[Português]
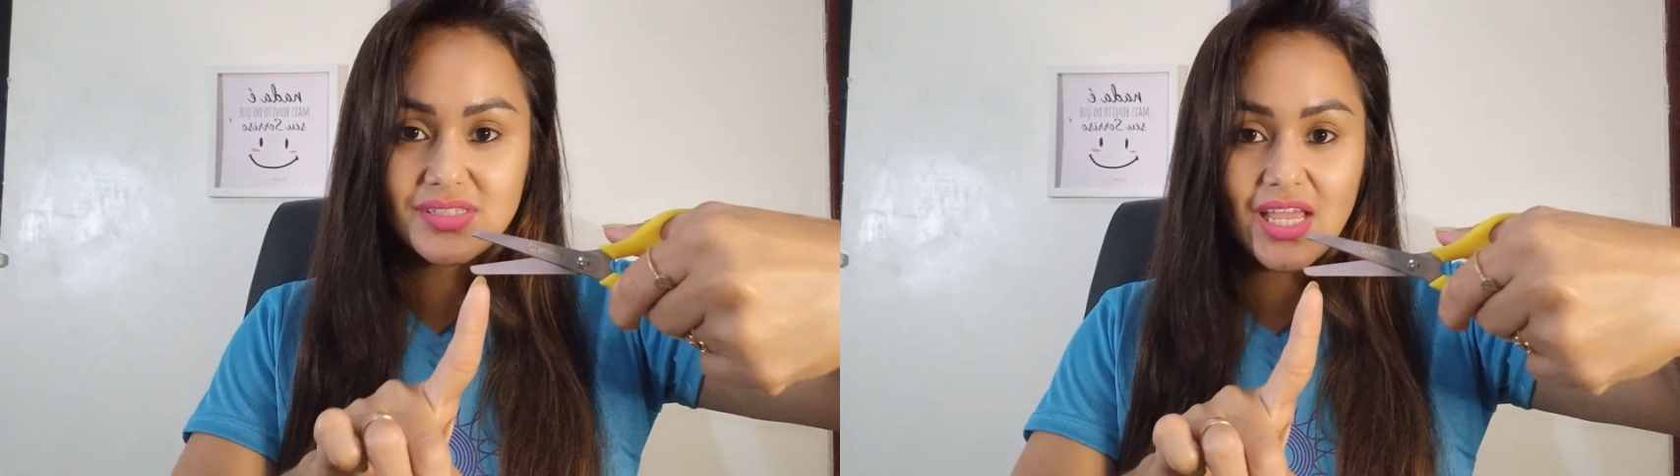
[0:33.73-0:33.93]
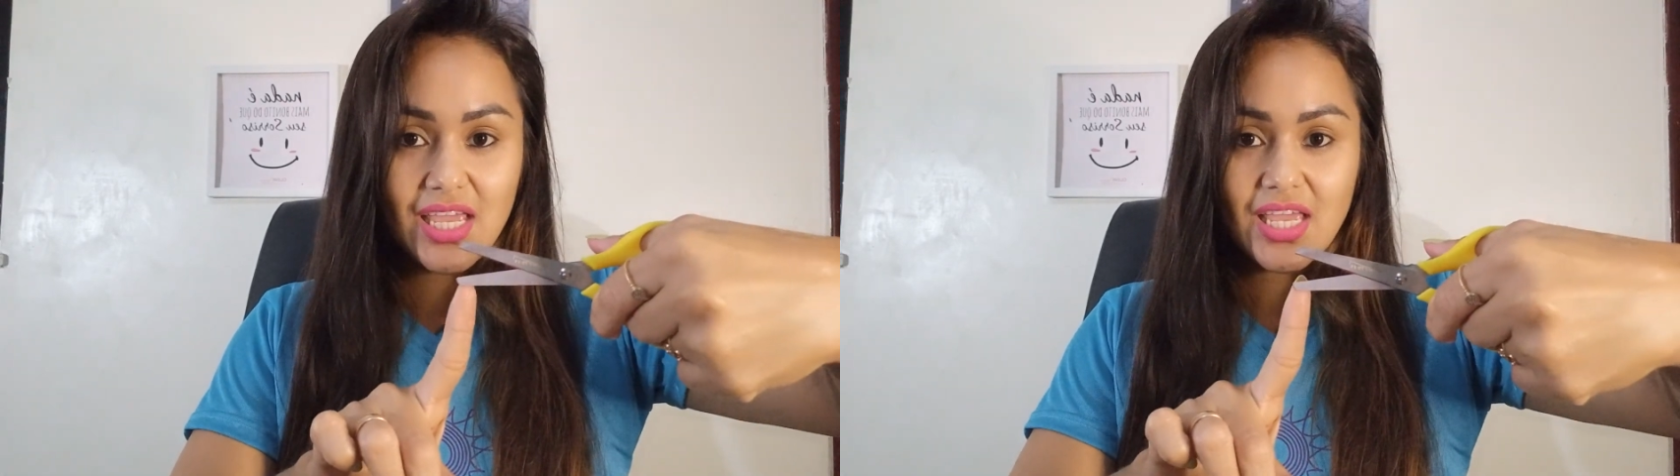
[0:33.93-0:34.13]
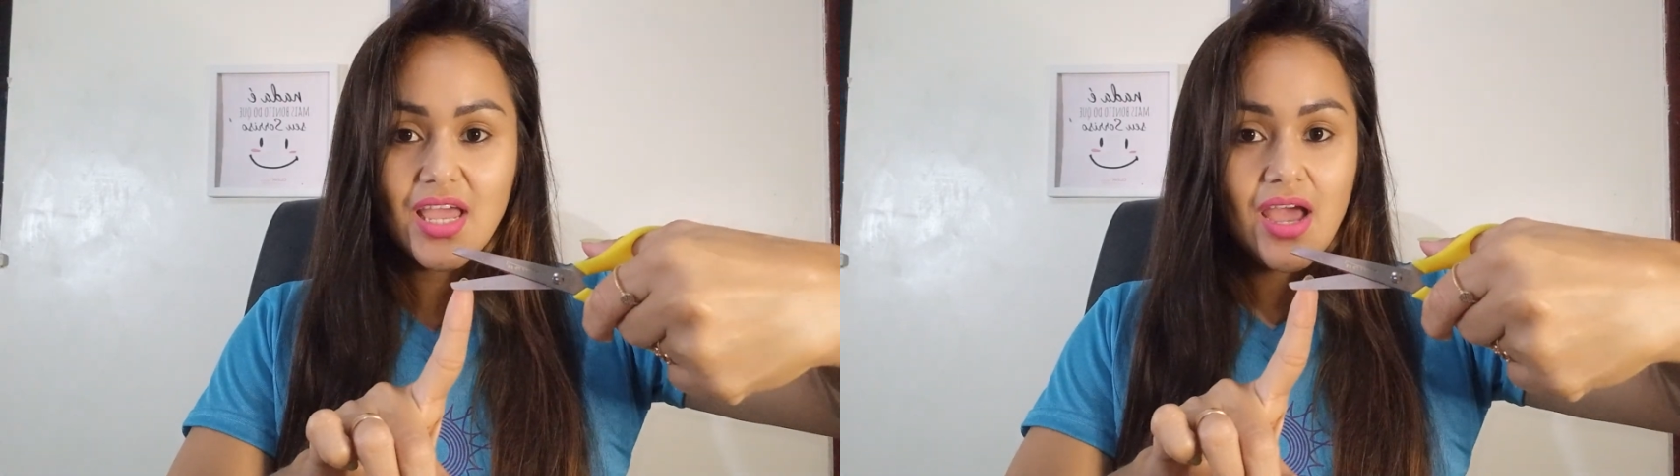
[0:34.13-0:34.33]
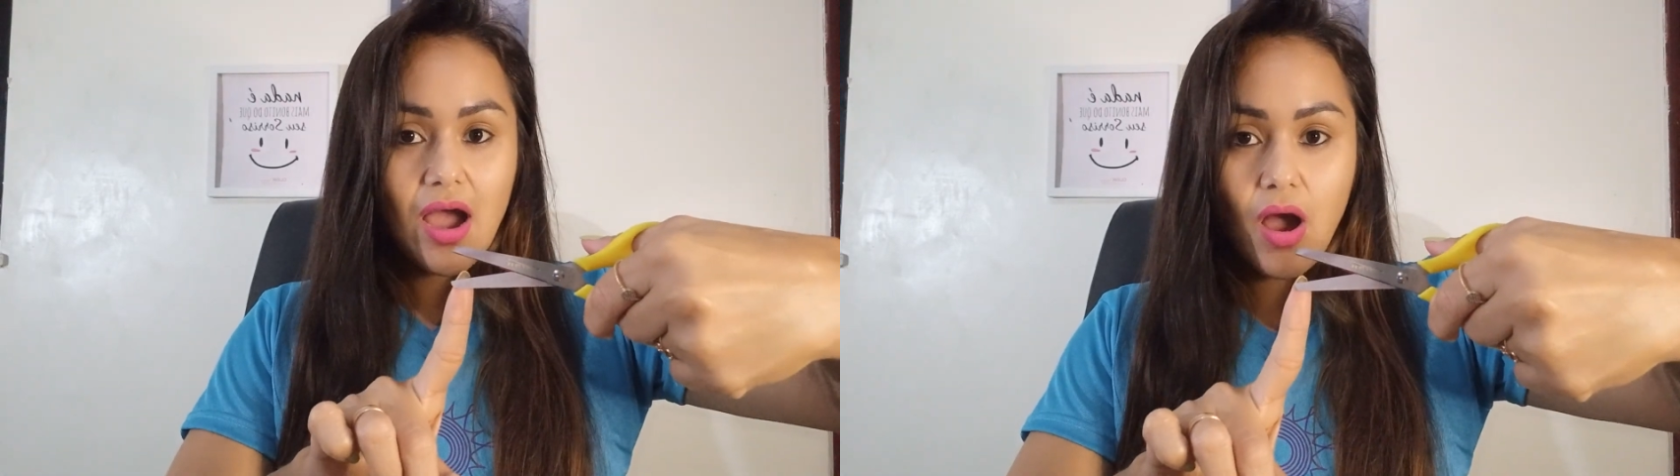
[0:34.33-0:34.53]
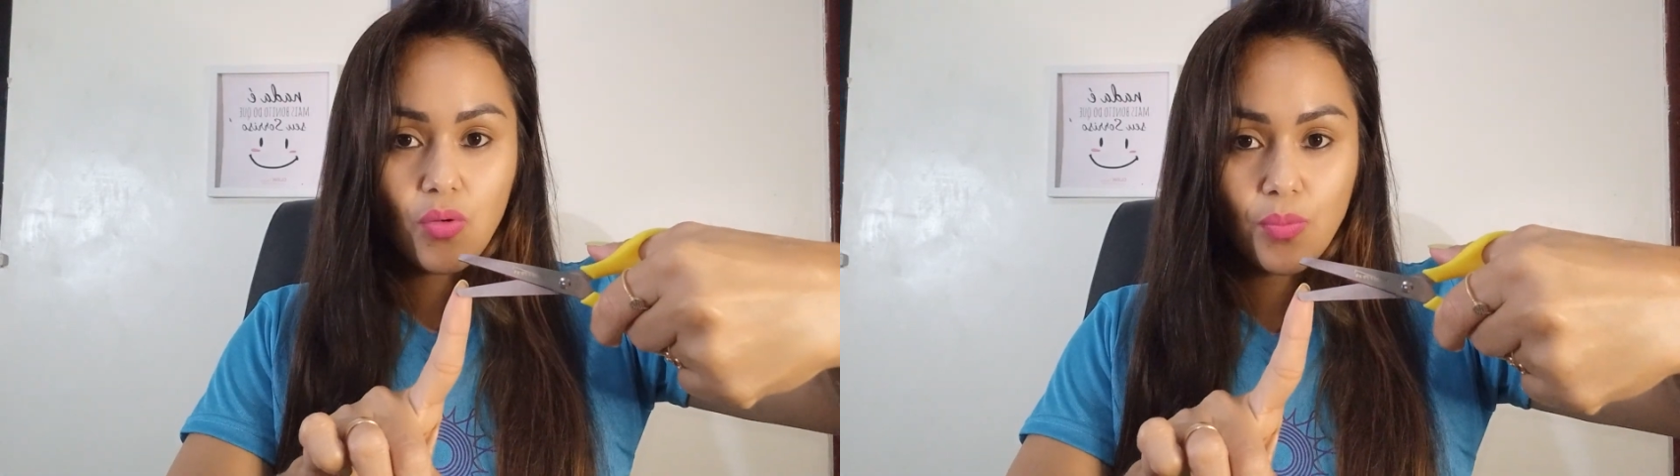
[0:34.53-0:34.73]
tem
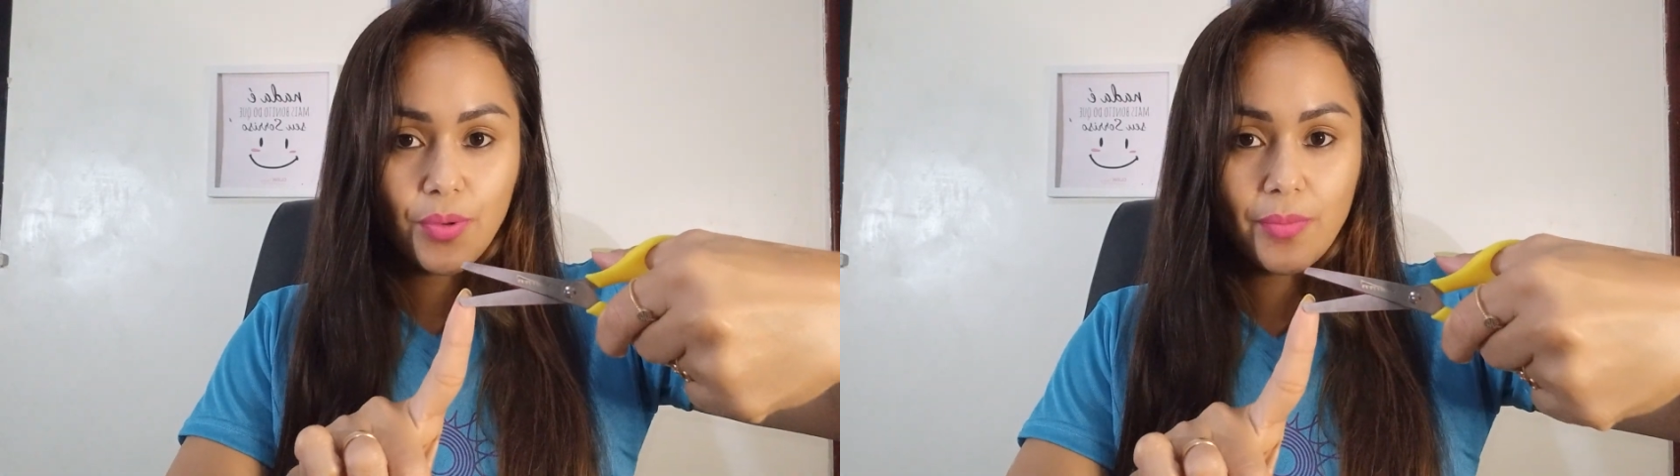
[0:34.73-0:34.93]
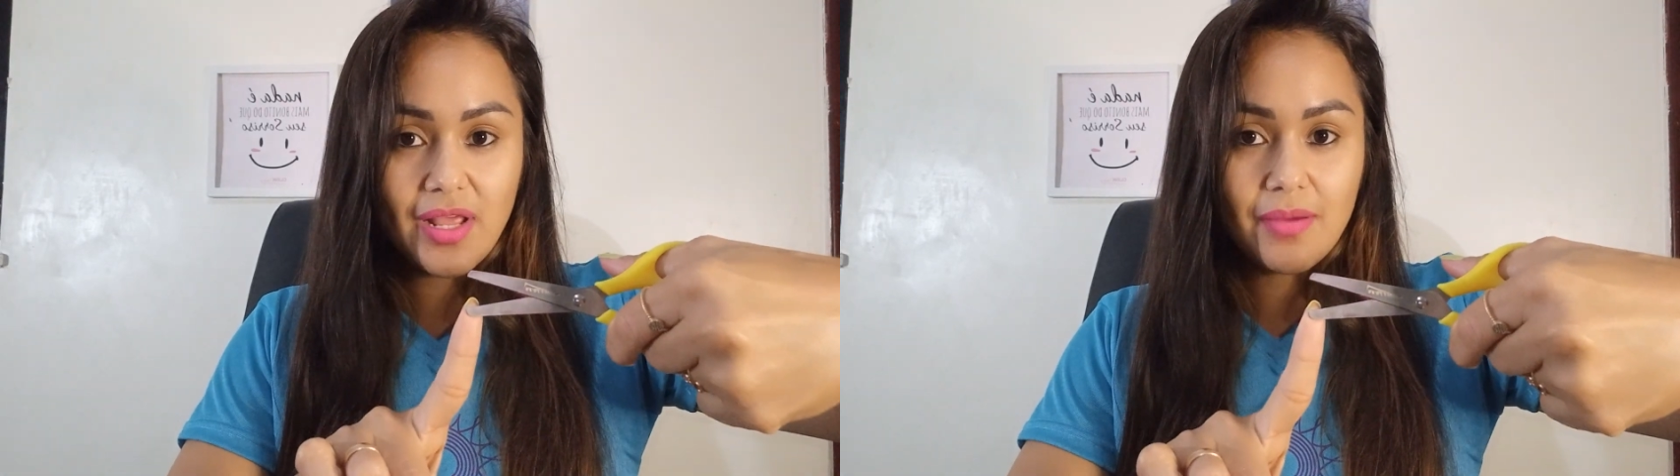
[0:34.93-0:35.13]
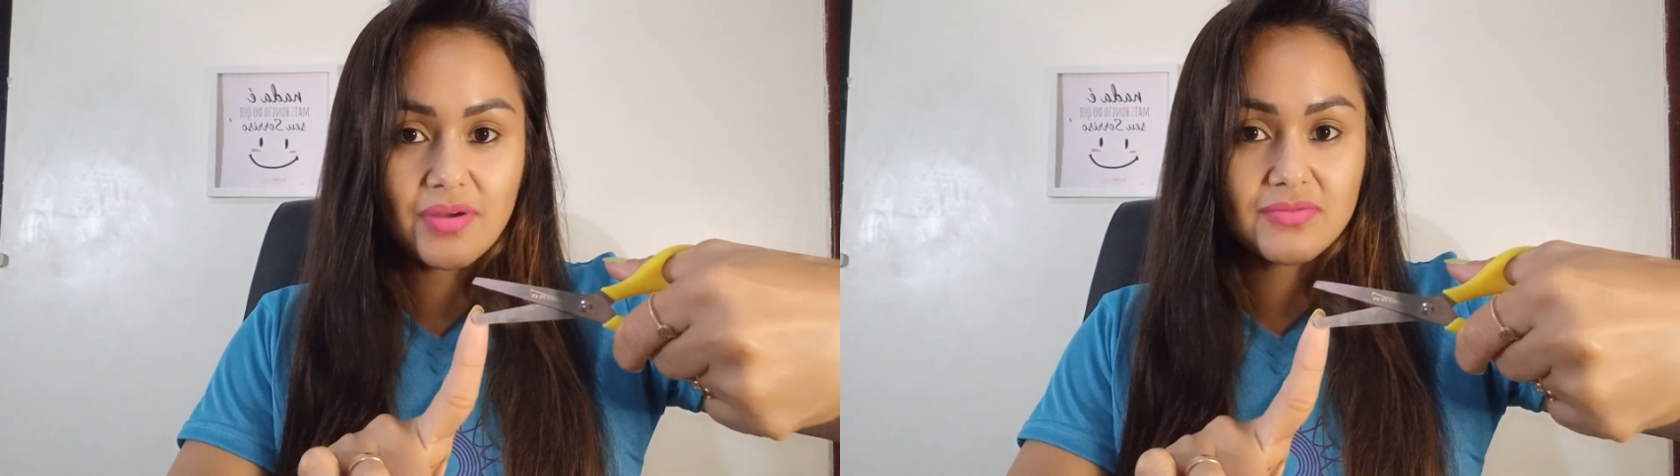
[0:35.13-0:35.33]
algum problema.